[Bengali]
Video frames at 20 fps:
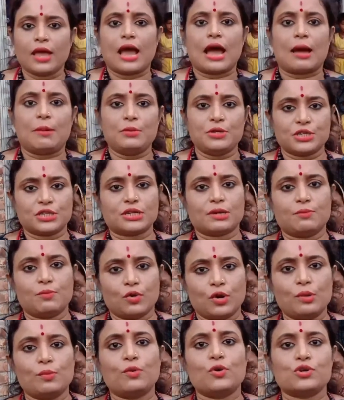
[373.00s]
আমি যেটা
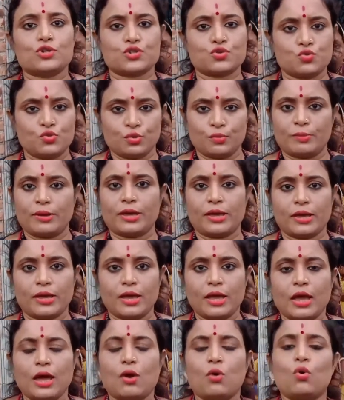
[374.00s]
বলবো শুনবে
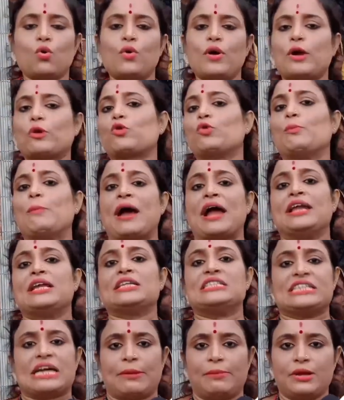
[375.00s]
ও এখন বাইরে
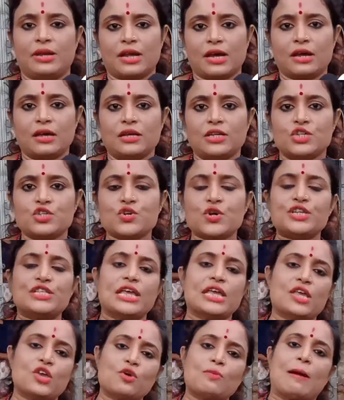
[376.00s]
যাবে না যদি
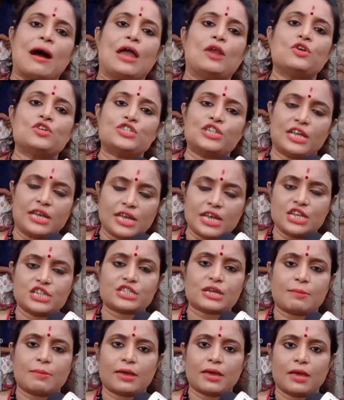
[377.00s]
দেখি ও ভালো ছেলে
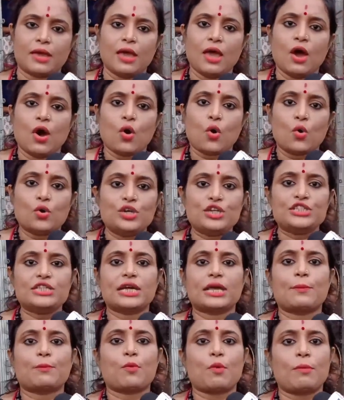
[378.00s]
হিসাবে ও
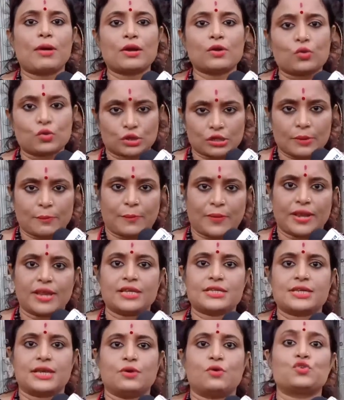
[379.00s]
নিজেকে প্রমাণ করতে
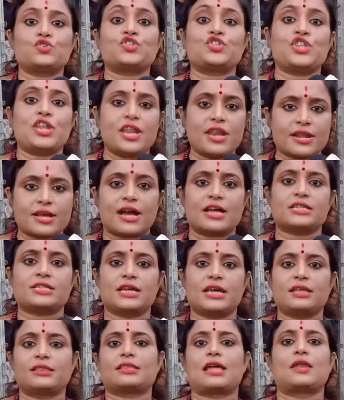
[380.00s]
পেরেছে ও স্ত্রীর কাছে
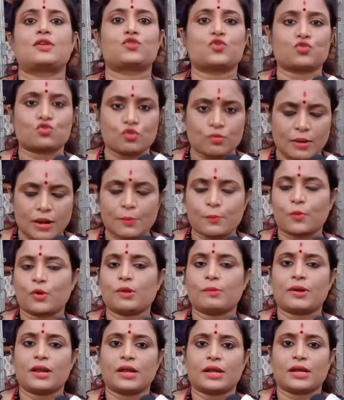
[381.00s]
তার শ্বশুরবাড়ি
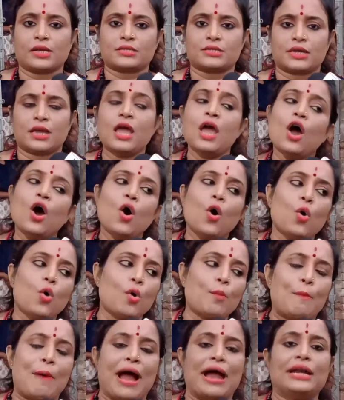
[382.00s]
পরিবারের কাছে ও
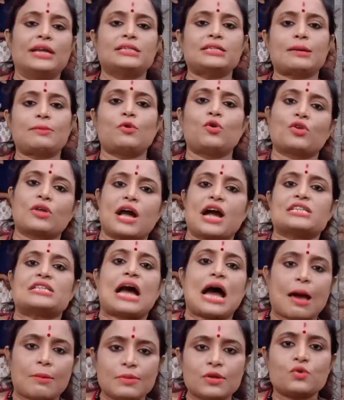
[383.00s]
বাইরে যাবে ওর কাজ
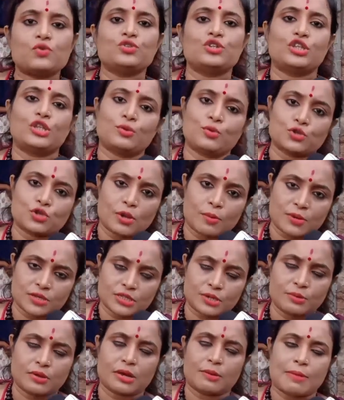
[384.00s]
আমি খুঁজে দেবো
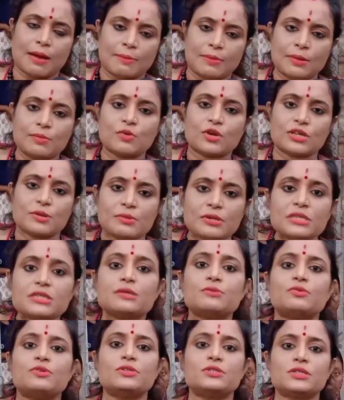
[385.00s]
সমাজসেবিকা বাবলি মুখে নিজে
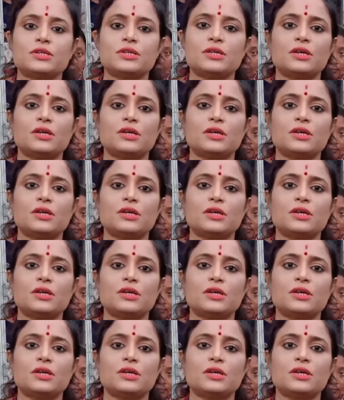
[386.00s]
বলছি